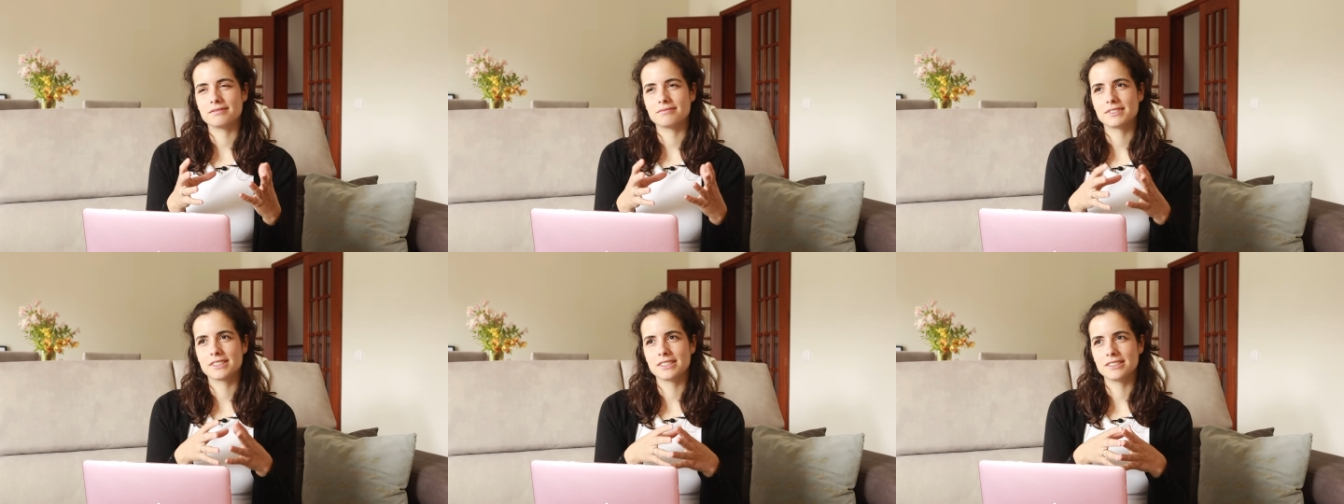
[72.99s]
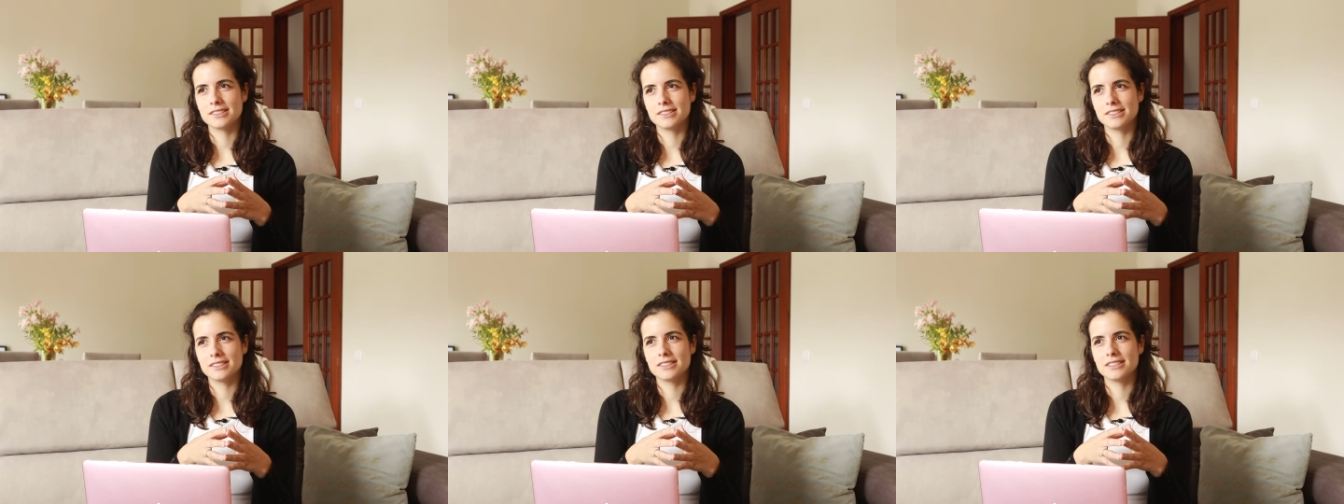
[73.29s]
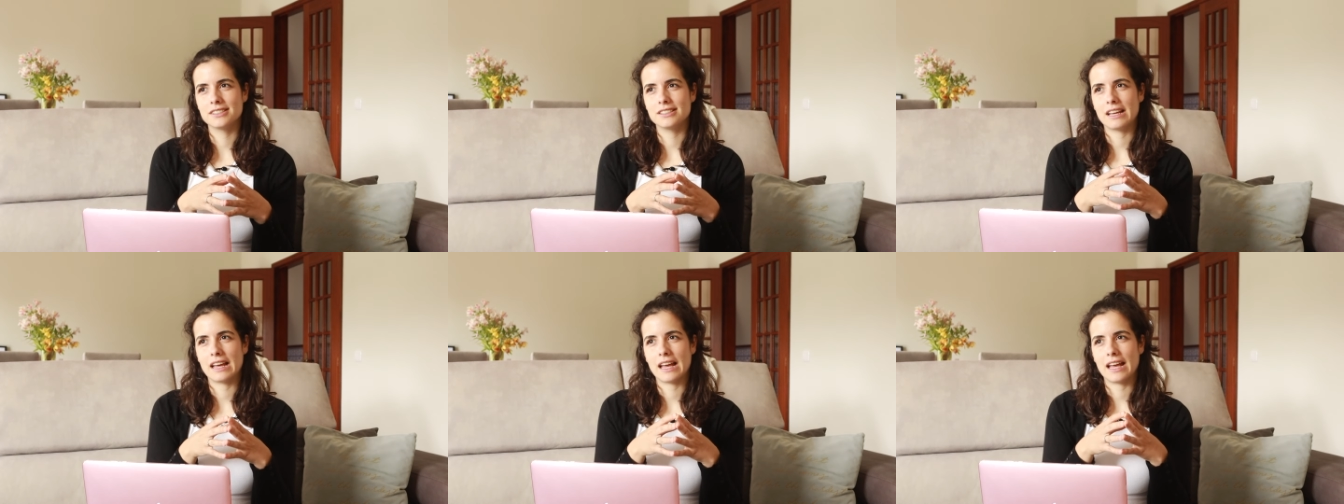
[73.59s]

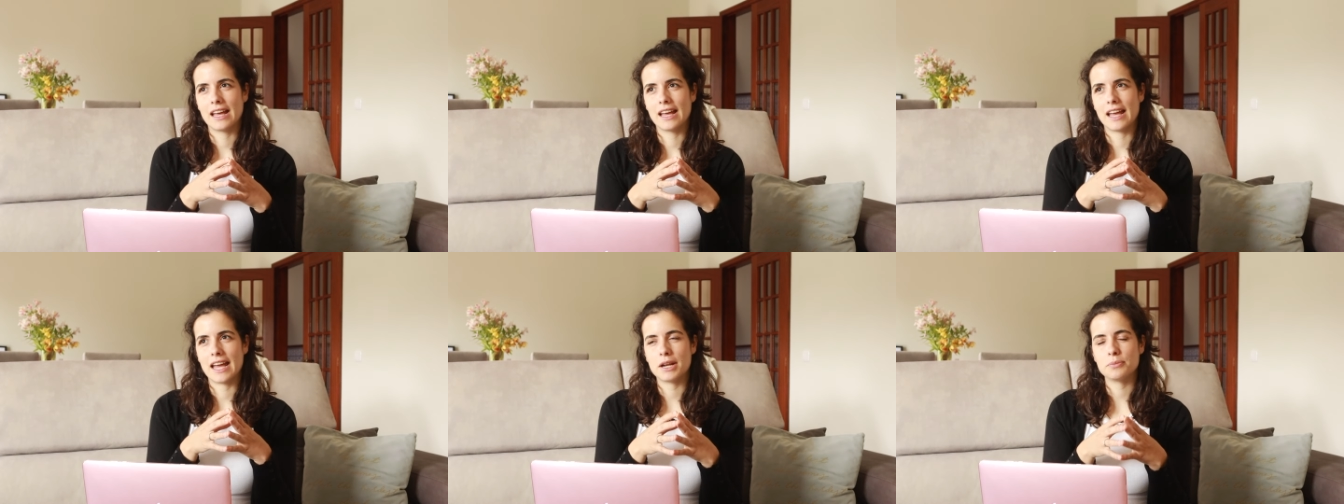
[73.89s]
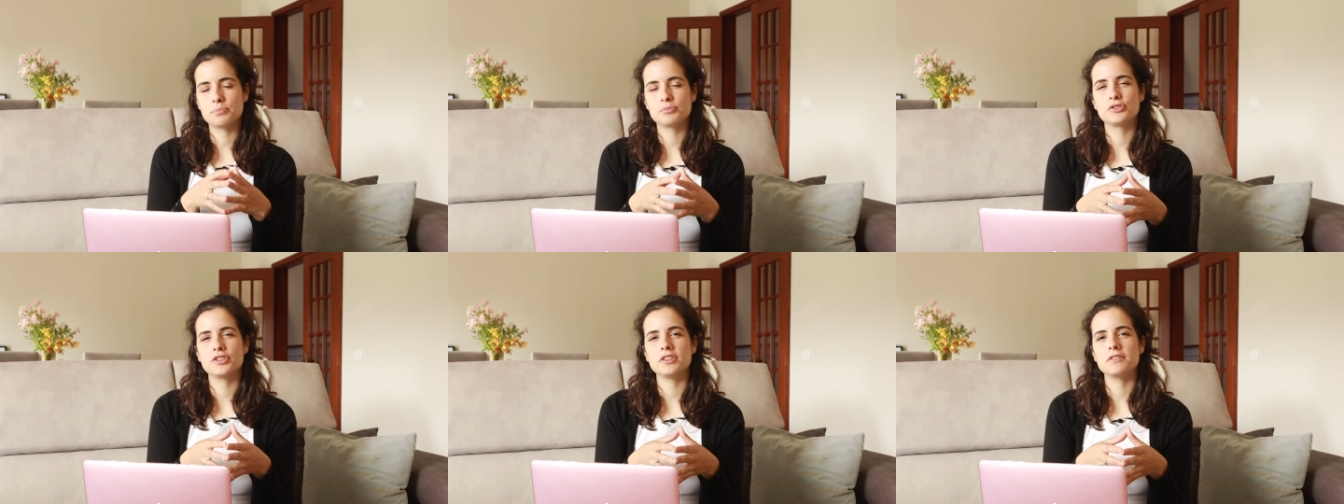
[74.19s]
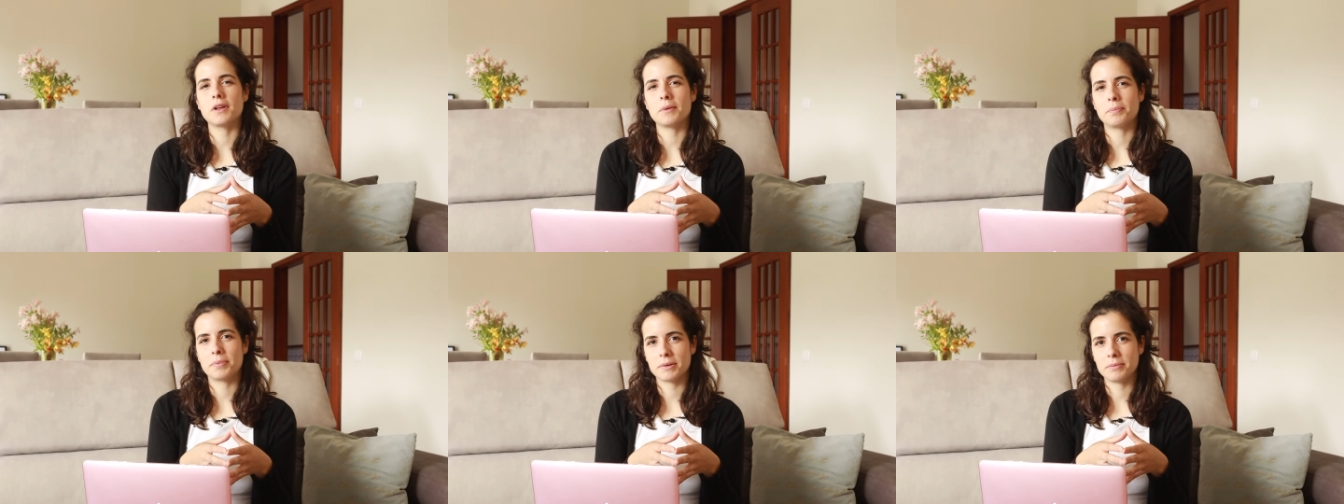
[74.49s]
que eh, era
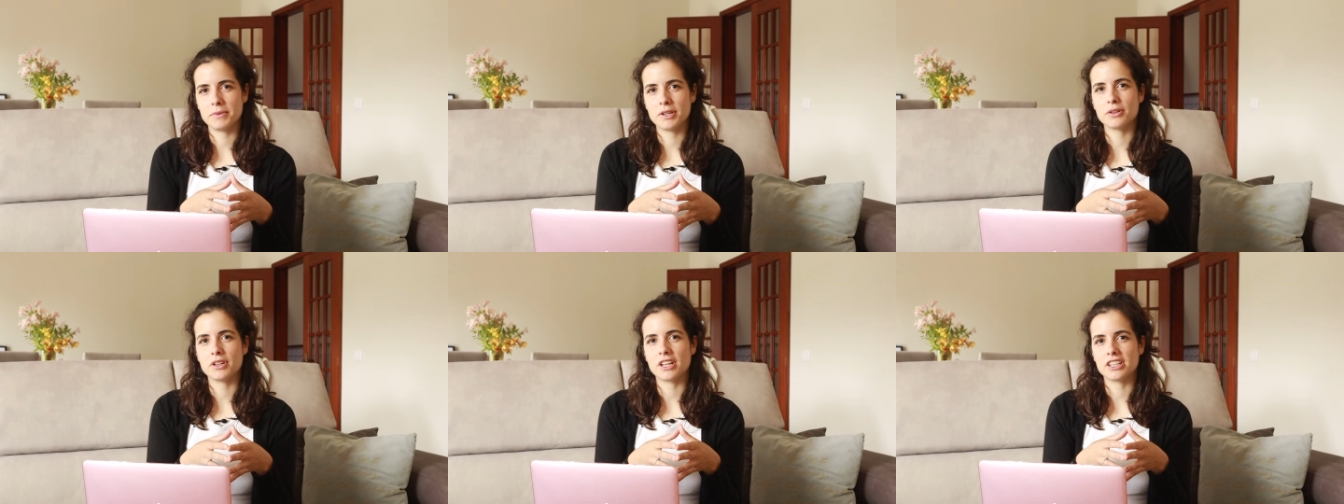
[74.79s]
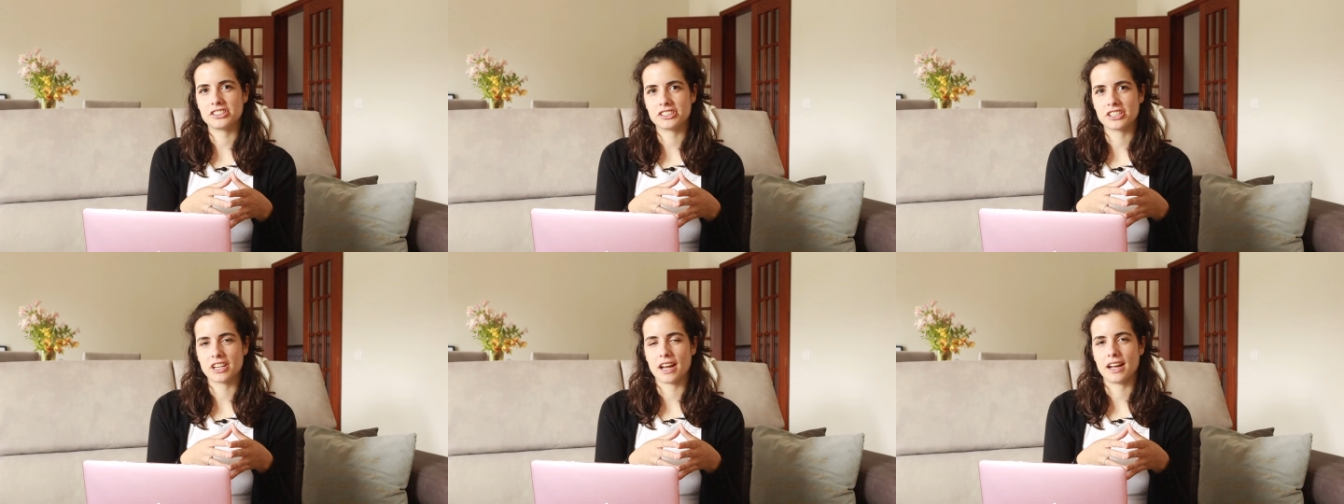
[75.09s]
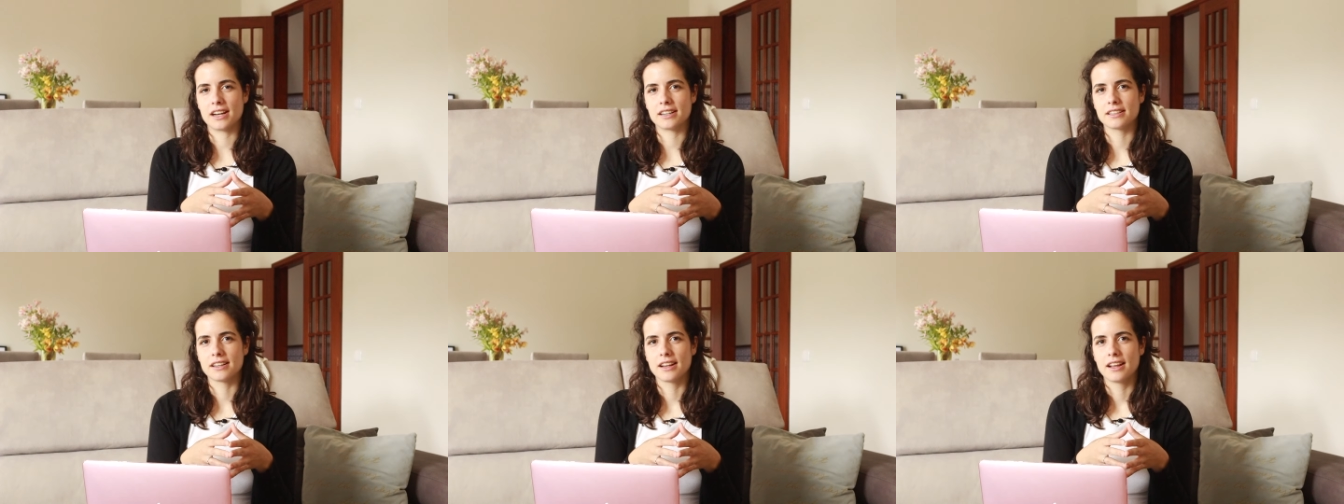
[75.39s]
possível para mim lá
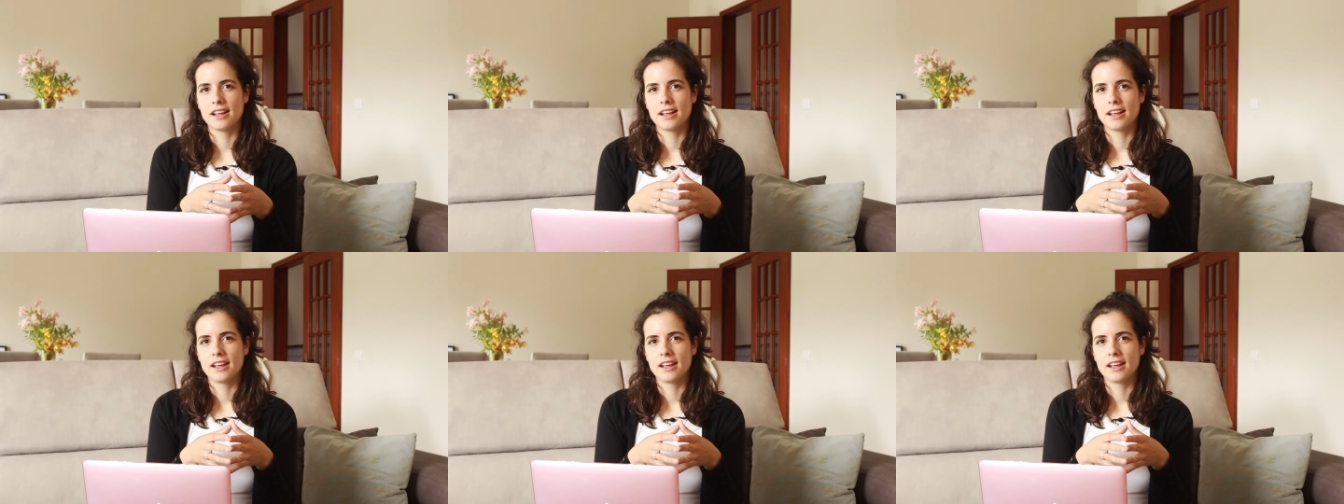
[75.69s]
chegar.